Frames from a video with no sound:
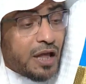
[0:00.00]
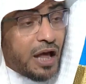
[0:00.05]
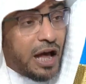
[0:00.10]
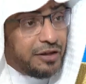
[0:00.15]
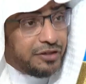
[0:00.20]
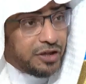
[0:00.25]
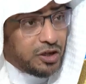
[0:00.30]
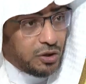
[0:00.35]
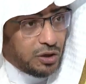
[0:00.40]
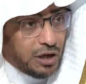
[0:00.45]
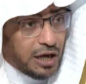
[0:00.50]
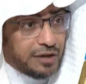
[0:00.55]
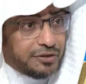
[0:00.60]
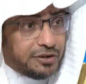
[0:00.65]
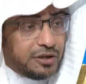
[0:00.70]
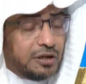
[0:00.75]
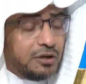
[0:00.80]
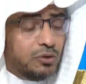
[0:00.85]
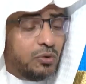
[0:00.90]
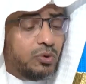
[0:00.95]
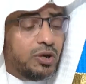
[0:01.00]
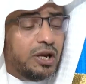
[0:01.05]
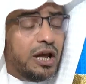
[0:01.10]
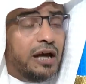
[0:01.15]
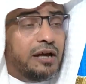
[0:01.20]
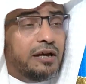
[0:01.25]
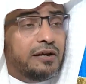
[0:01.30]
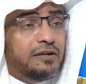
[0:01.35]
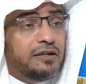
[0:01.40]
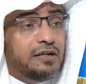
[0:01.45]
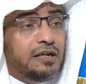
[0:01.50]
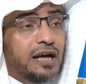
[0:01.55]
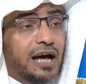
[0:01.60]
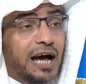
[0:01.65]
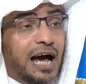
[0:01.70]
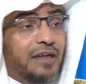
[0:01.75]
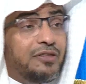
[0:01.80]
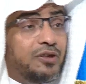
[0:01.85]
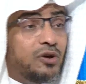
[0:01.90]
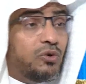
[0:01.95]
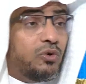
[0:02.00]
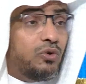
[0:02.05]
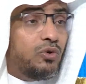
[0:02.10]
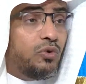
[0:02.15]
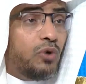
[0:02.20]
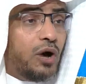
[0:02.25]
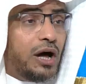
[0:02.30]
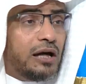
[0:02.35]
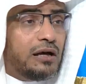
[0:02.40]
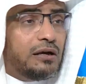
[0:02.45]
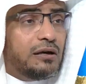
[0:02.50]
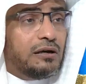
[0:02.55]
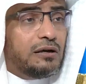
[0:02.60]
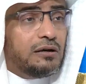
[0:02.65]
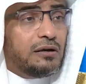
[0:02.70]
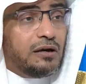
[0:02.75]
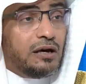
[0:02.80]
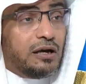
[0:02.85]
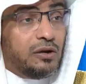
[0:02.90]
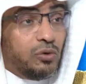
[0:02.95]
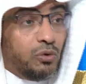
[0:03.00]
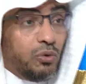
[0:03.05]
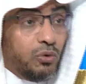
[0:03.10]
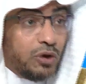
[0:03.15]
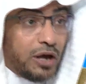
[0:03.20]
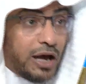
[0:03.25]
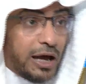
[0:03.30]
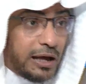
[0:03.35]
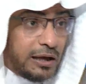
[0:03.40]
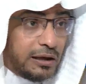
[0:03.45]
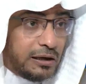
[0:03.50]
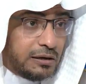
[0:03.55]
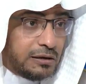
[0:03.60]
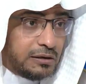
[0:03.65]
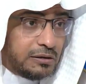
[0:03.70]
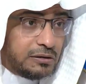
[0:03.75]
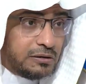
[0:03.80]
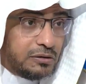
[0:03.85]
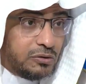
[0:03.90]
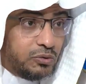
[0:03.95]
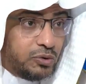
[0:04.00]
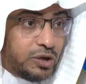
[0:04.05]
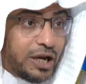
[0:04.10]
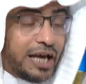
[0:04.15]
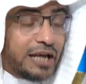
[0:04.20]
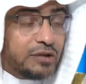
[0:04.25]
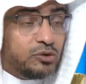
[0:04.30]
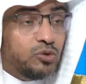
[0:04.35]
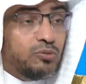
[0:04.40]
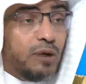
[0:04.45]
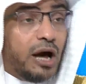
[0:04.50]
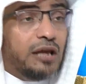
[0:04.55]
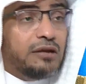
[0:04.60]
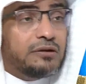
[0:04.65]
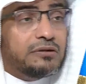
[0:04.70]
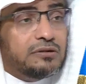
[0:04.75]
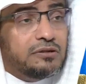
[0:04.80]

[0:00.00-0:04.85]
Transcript: هذه هذه ولايه هذه كلها الاولى ولايه مال